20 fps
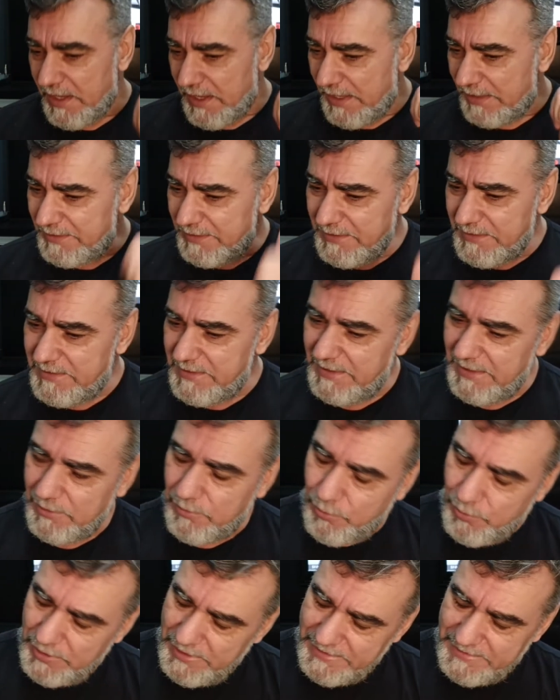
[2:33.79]
A terceira
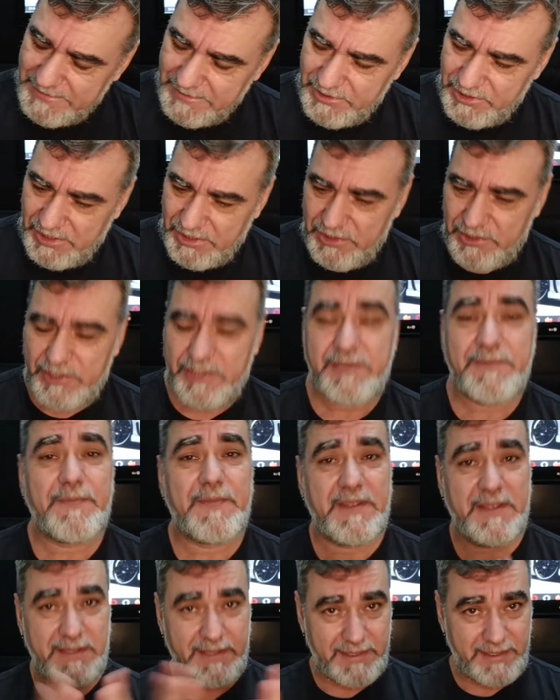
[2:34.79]
coisa, gente,
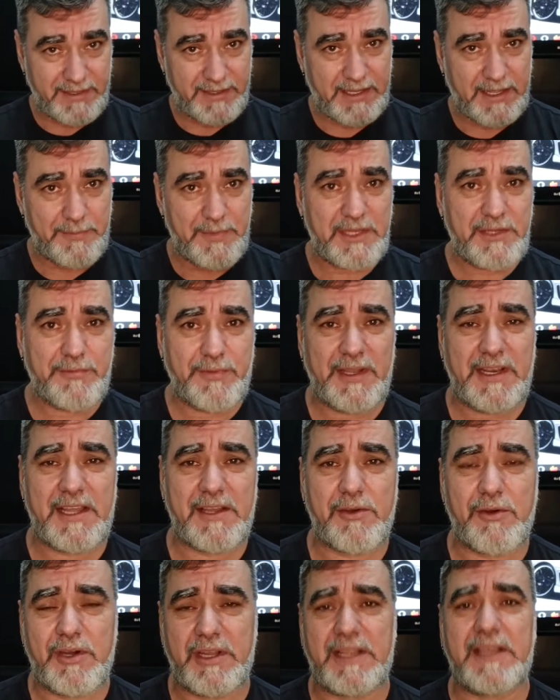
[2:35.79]
acabei de falar
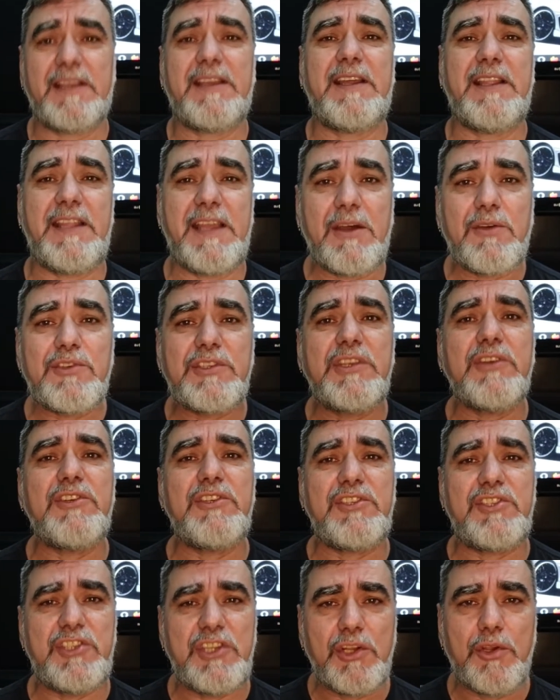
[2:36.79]
agora, criar o seu
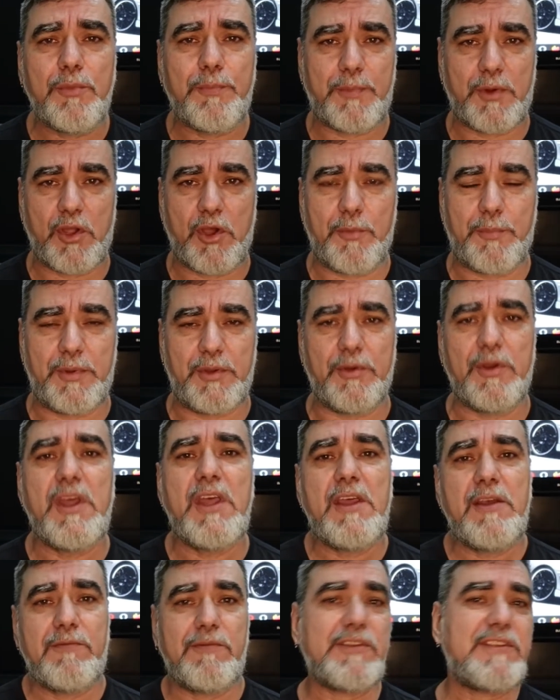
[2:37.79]
estilo próprio.
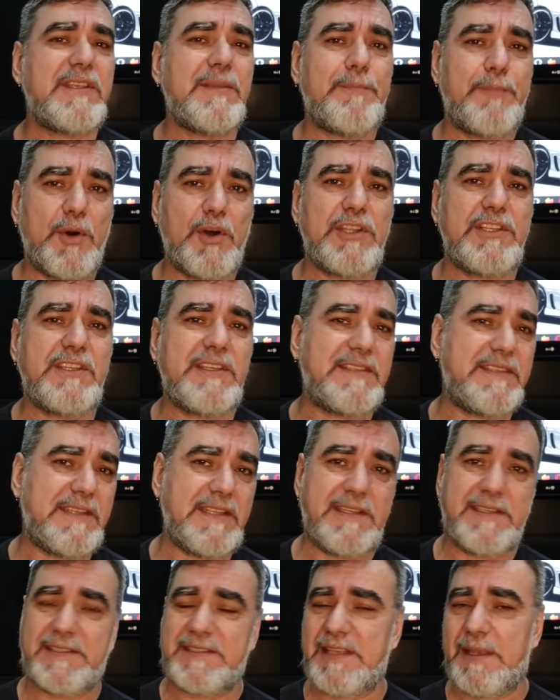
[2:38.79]
Você pode
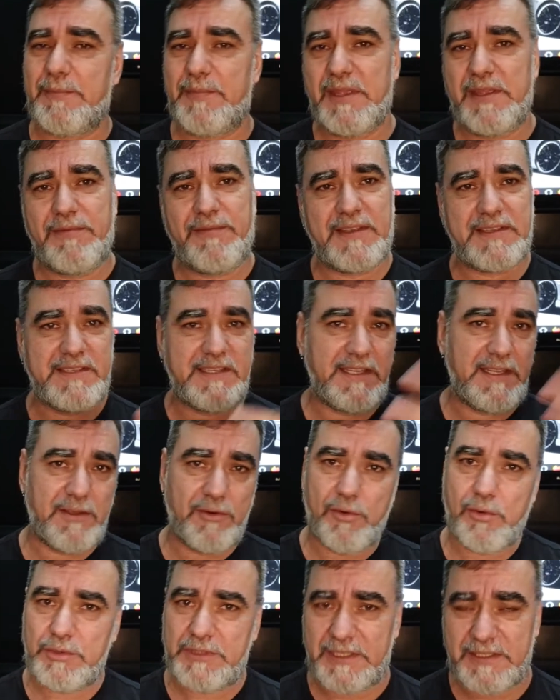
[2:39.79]
sim saber fazer
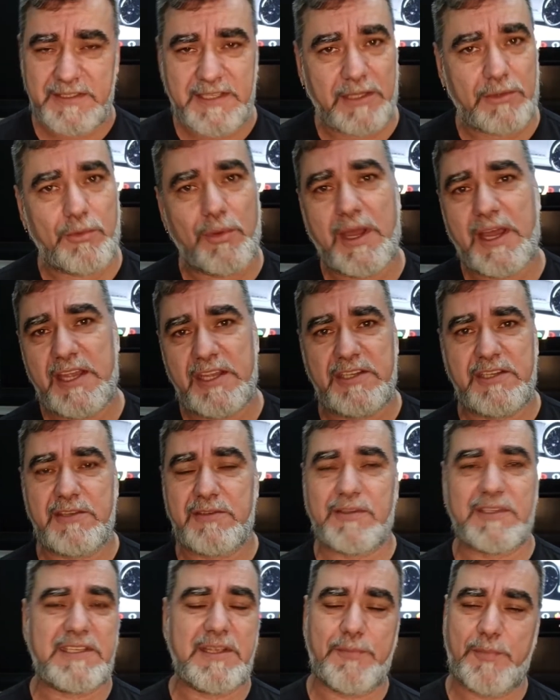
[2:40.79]
outras
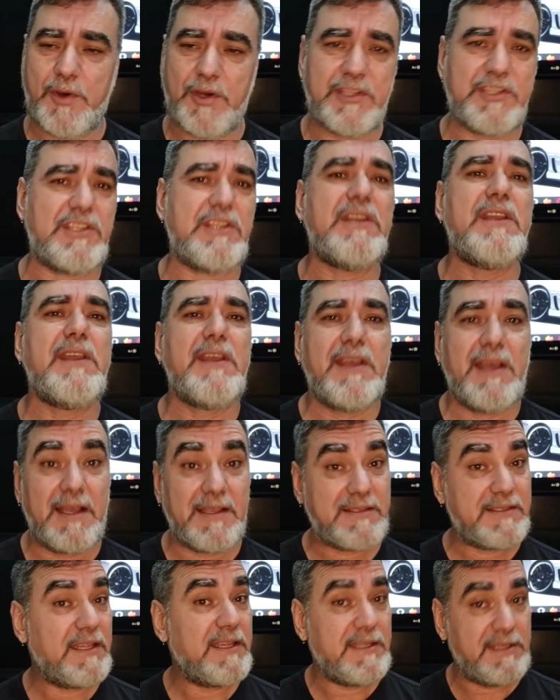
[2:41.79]
tatuagens, você pode
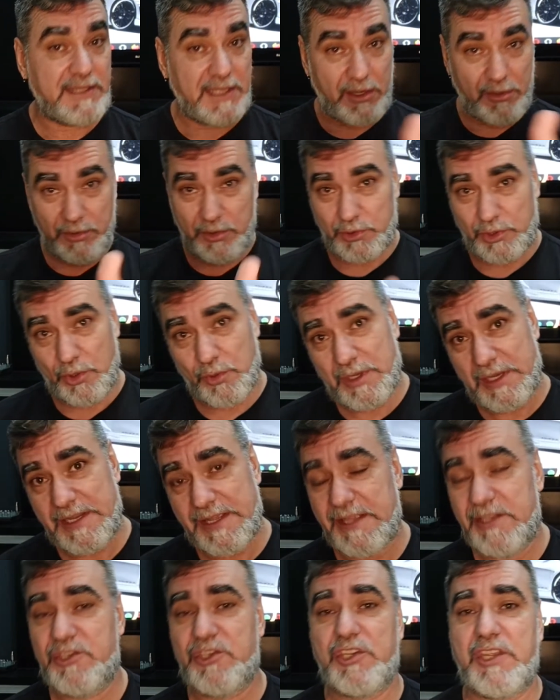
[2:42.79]
aceitar o que o teu
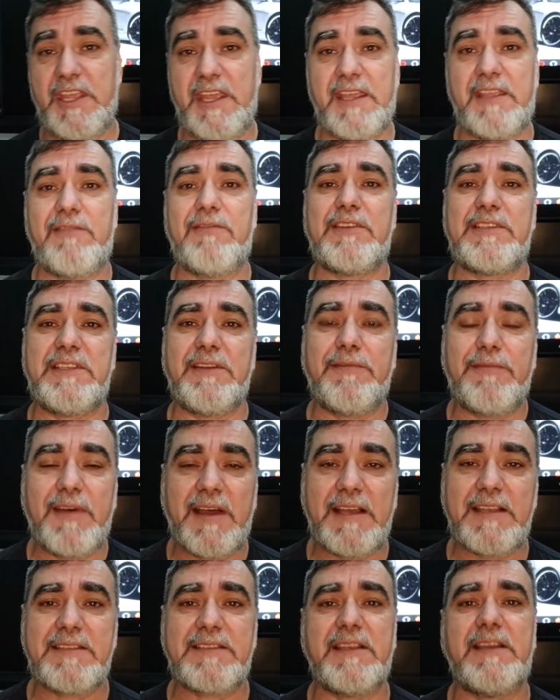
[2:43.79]
cliente quer que você
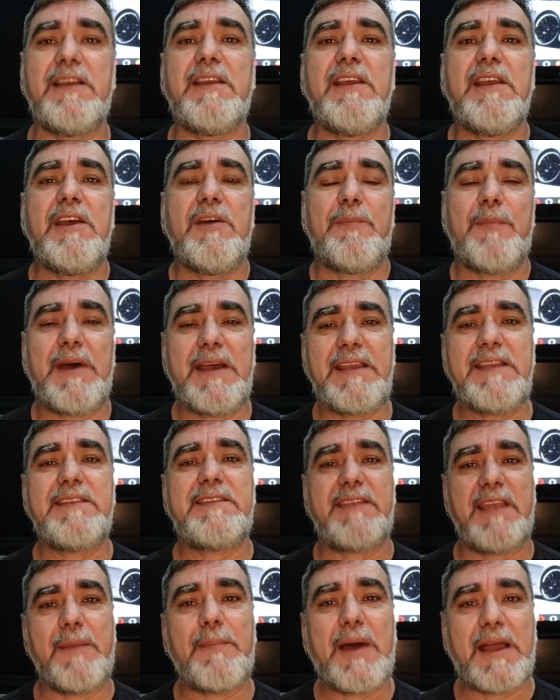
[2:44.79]
faça,
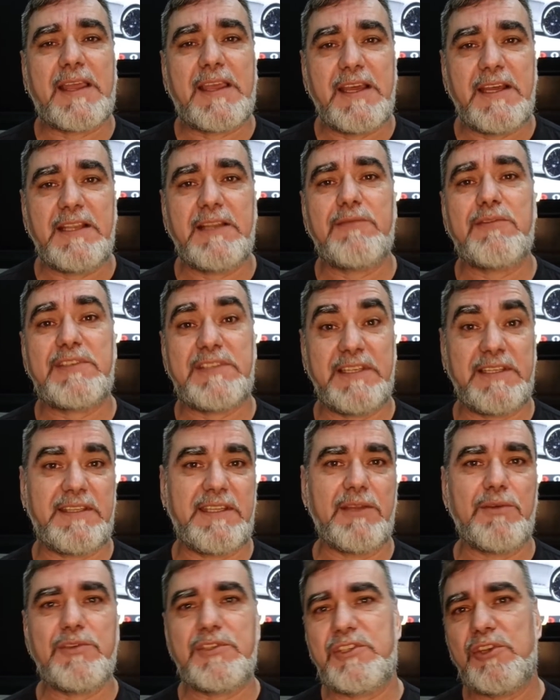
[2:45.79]
mas é bacana você
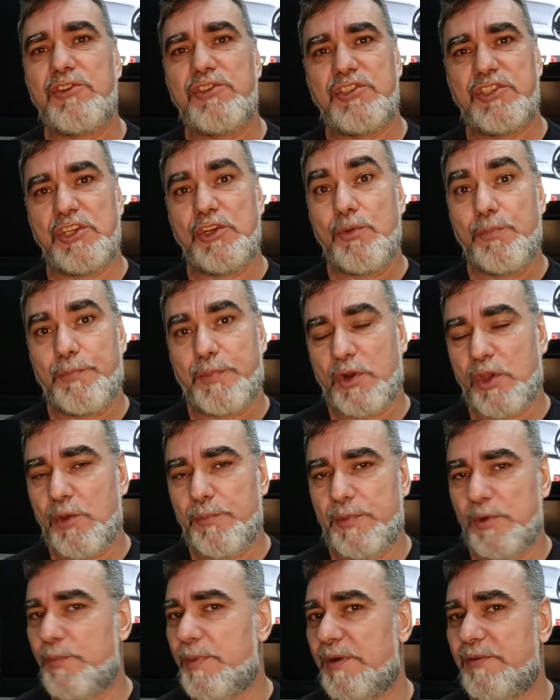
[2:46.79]
ter o seu estilo
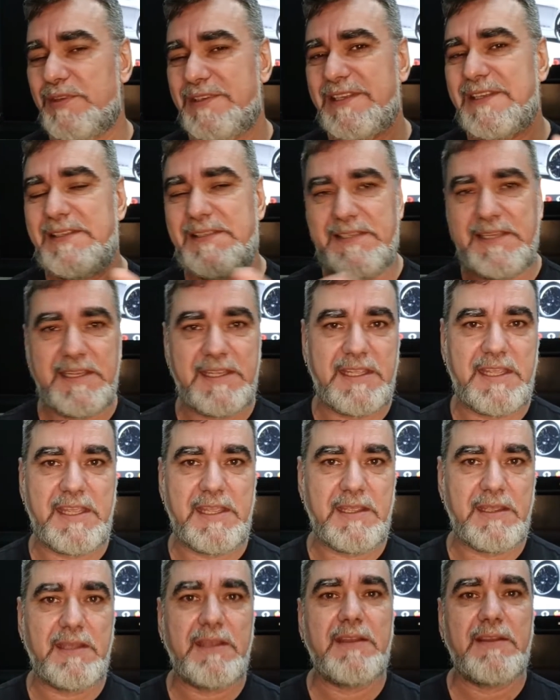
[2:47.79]
próprio para você
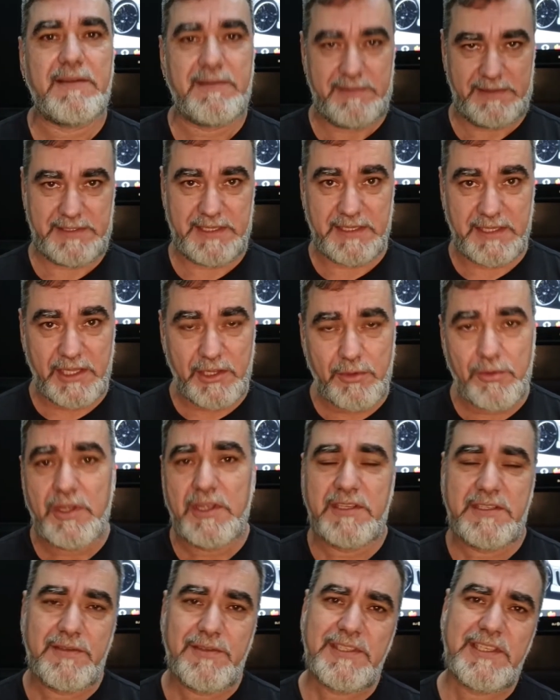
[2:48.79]
seguir, entendeu?
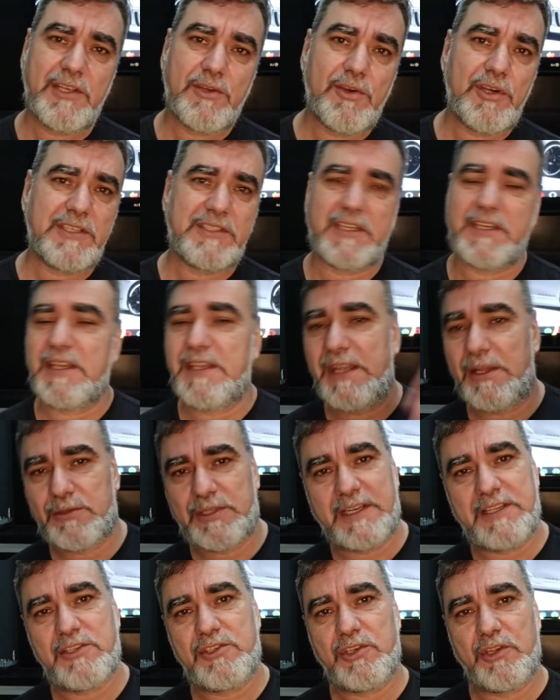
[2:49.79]
Se você gosta de
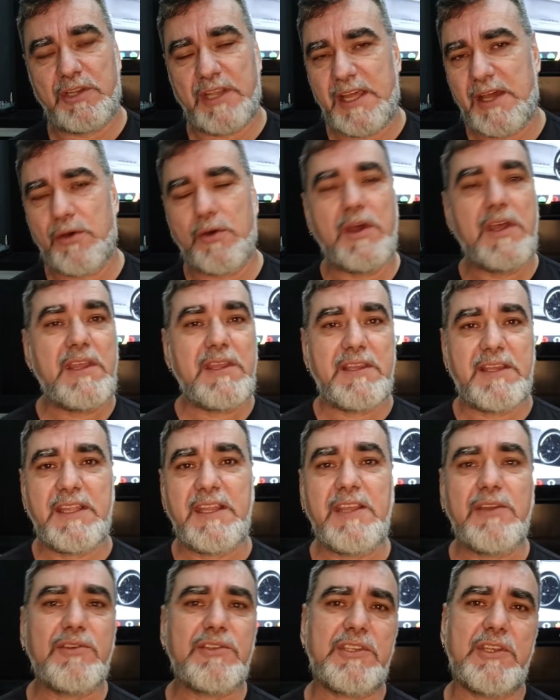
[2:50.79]
neo-tradicional,
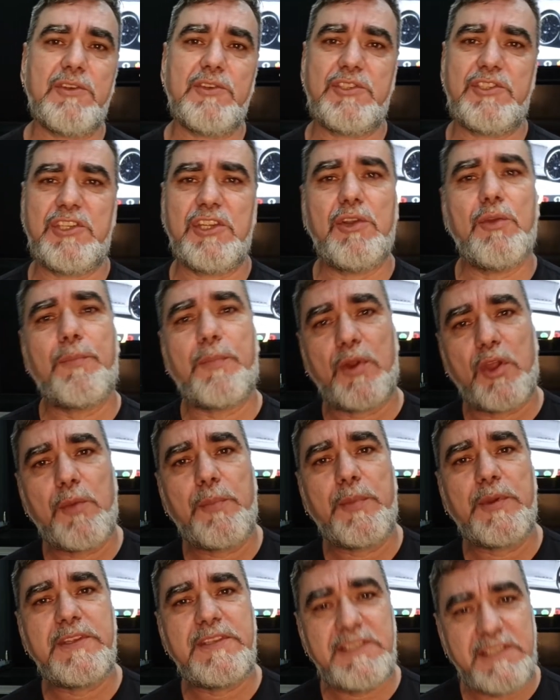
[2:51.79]
crie o seu estilo
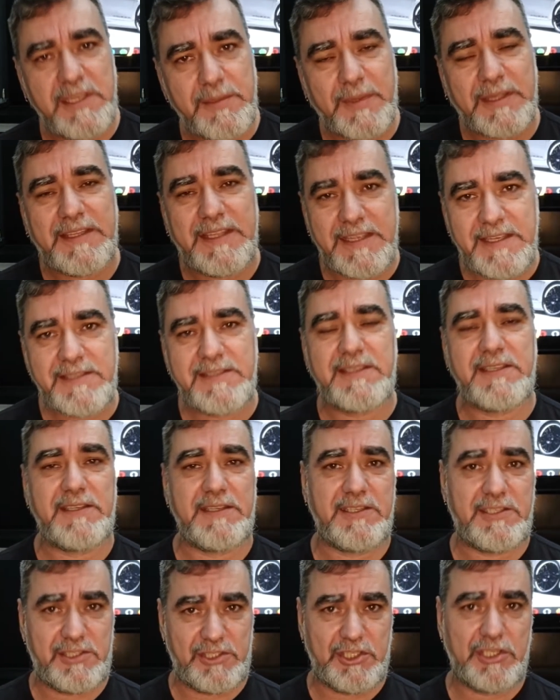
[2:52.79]
próprio em cima desse
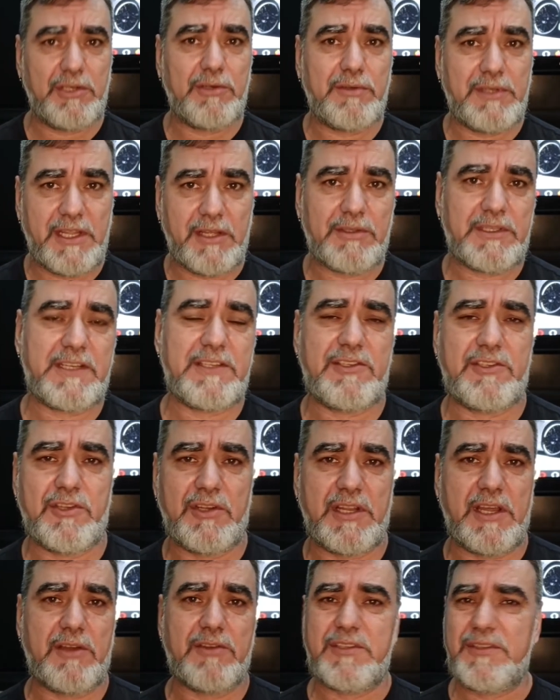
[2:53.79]
estilo neo-tradicional.